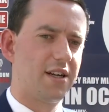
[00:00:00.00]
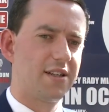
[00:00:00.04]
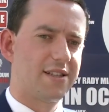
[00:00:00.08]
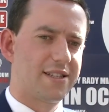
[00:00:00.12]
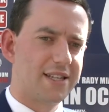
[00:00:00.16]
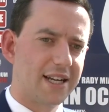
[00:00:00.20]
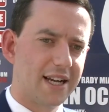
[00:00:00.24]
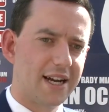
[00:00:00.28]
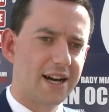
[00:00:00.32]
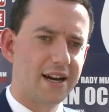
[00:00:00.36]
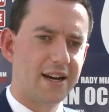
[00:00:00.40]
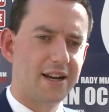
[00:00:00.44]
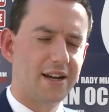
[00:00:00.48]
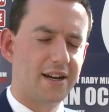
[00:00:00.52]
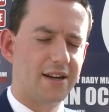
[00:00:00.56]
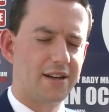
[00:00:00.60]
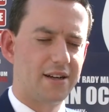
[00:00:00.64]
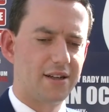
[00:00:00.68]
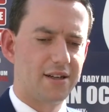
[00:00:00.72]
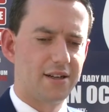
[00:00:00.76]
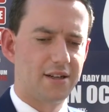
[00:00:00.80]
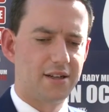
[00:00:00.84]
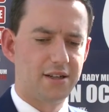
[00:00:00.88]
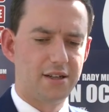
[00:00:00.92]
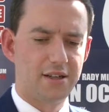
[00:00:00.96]
cygara
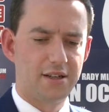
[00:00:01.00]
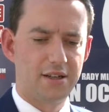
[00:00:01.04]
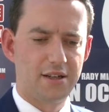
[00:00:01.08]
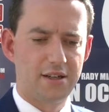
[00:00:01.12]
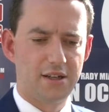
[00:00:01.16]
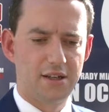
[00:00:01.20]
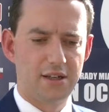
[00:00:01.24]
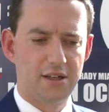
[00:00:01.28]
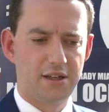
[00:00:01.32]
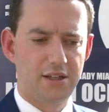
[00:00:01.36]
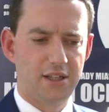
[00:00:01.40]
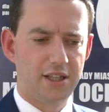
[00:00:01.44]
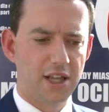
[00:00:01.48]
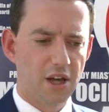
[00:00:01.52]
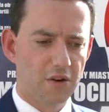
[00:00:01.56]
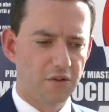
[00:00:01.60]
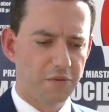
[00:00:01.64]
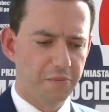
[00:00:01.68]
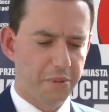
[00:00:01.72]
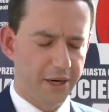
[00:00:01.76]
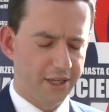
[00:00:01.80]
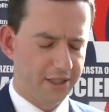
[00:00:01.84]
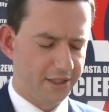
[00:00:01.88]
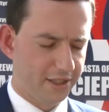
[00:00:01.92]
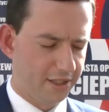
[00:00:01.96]
e, liderów
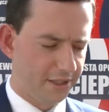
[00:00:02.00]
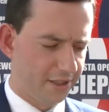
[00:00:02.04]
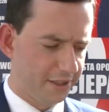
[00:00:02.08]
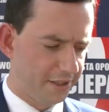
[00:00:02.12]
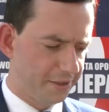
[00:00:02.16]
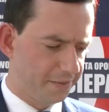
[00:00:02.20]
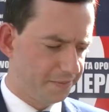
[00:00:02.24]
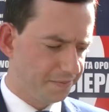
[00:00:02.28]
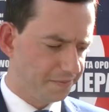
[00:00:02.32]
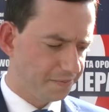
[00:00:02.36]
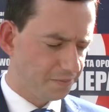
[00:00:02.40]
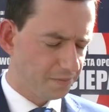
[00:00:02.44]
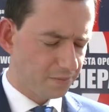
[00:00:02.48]
partyjnych.